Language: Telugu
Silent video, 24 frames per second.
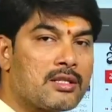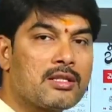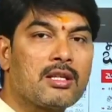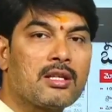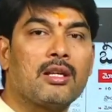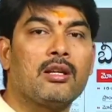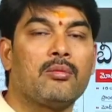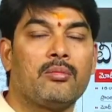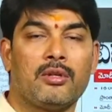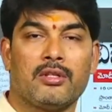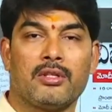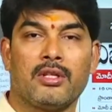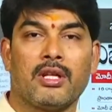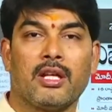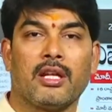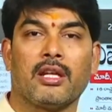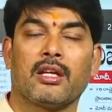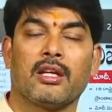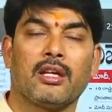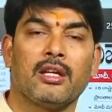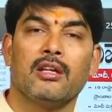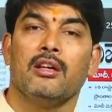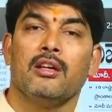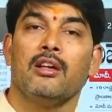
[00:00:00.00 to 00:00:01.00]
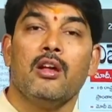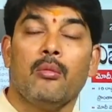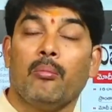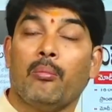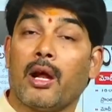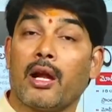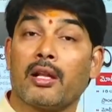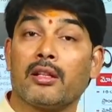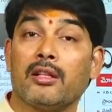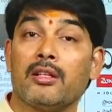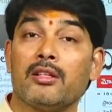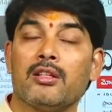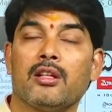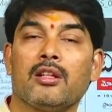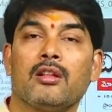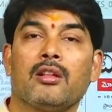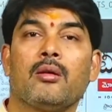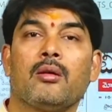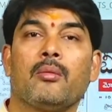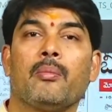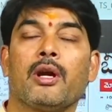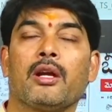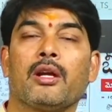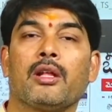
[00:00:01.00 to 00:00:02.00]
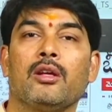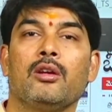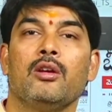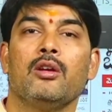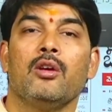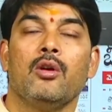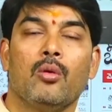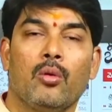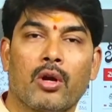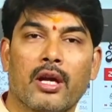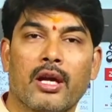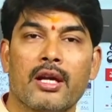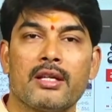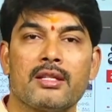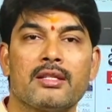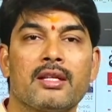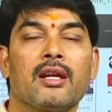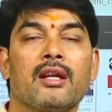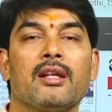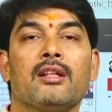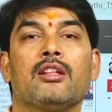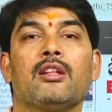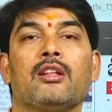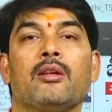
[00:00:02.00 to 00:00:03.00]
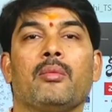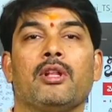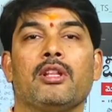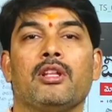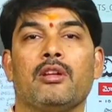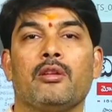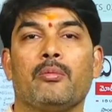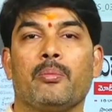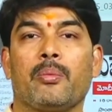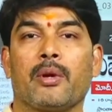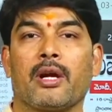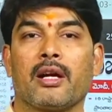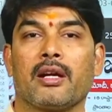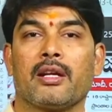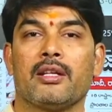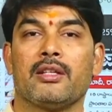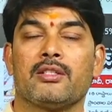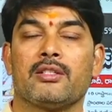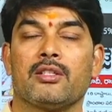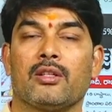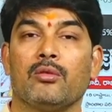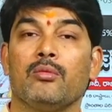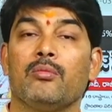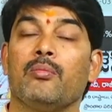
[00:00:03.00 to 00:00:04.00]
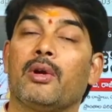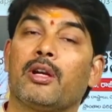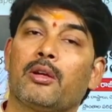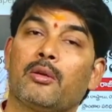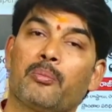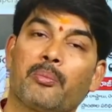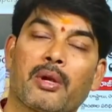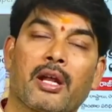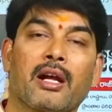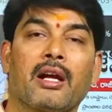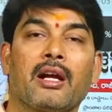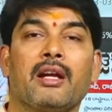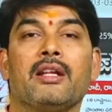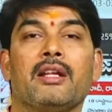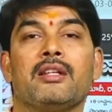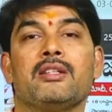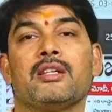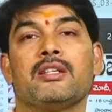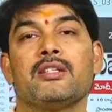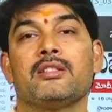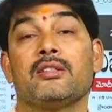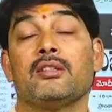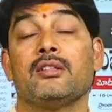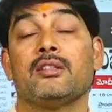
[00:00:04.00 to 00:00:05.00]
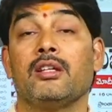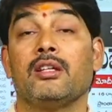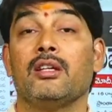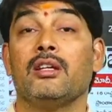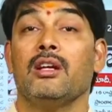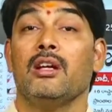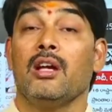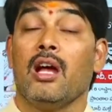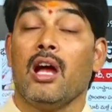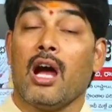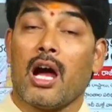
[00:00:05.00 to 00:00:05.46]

సంచలనం నిజానికి భారతీయ జనతా పార్టీ ఒకేసారి ఇంతమందిని ప్రకటించదు బట్ ప్రకటించేసింది